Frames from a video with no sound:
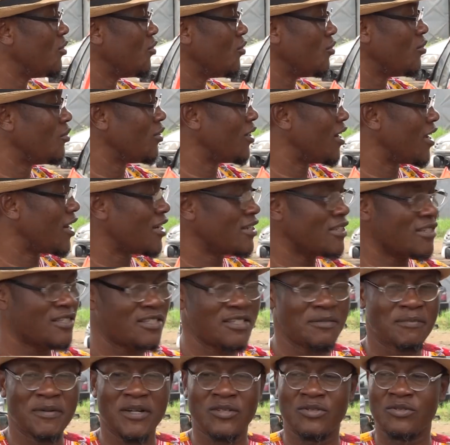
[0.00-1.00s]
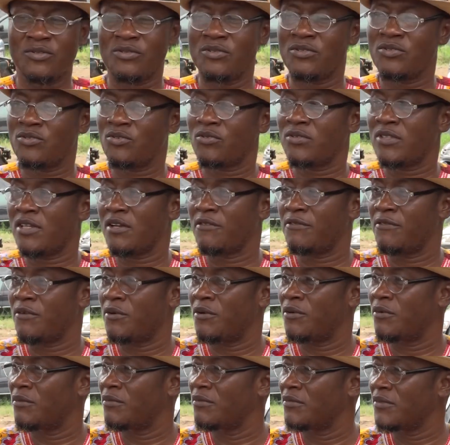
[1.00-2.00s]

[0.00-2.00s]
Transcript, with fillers: au garage ici parce qu'ils sont très forts.